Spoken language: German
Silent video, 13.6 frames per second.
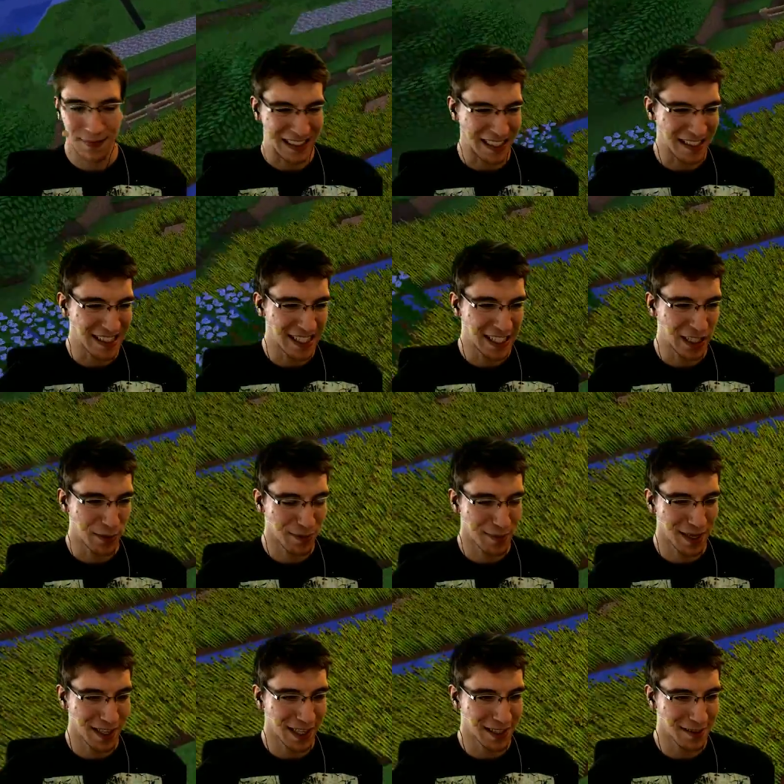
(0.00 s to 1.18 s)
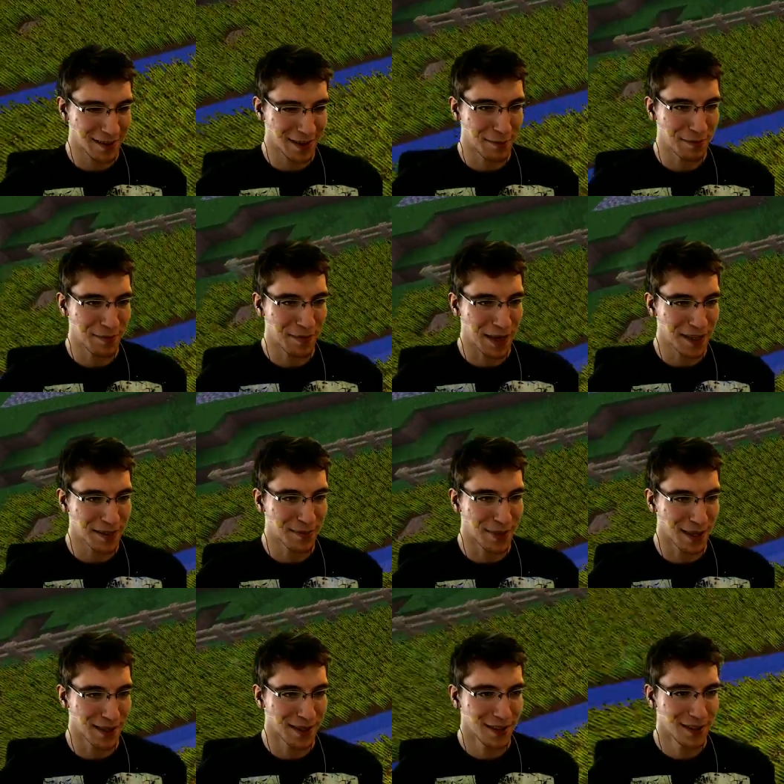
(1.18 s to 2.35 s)
Das heißt, nee, ich glaube, das mache ich erst im nächsten
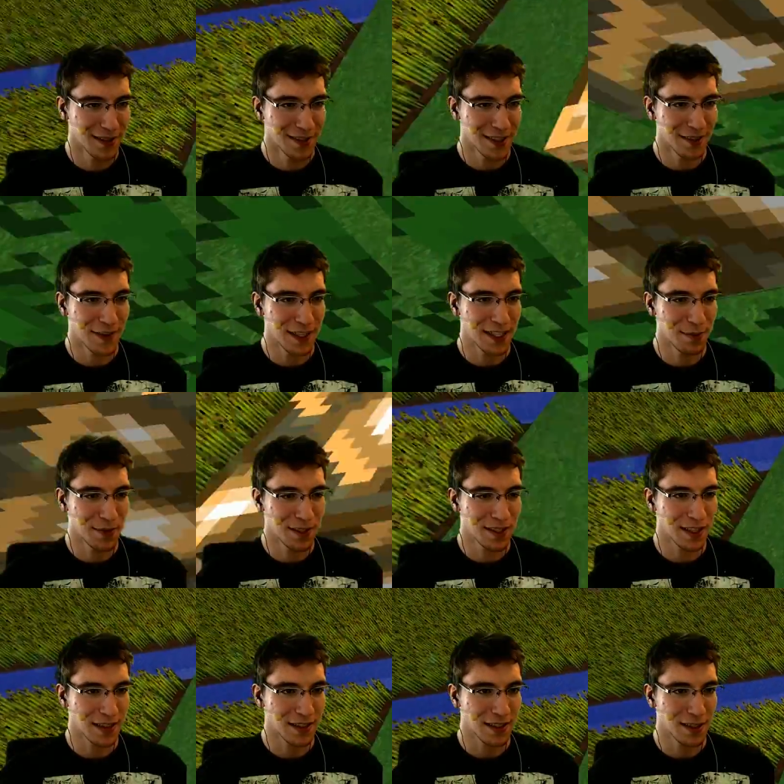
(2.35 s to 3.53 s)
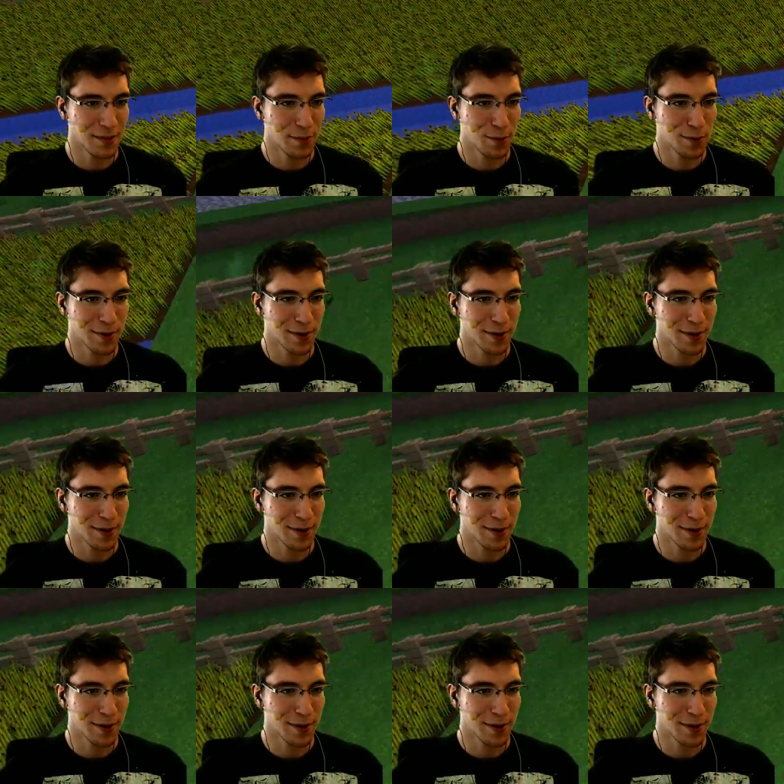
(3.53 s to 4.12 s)
Part. Dann werde ich nämlich ganz, ganz böse.